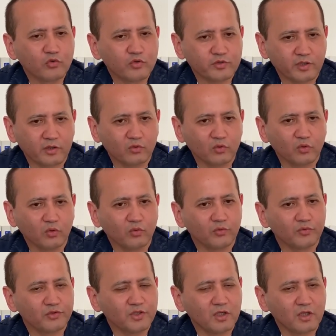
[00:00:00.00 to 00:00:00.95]
страну,
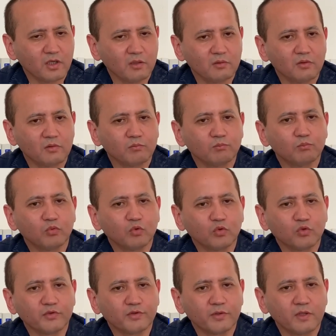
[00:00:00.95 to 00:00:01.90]
где
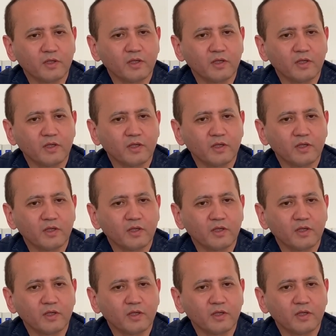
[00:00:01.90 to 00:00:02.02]
будут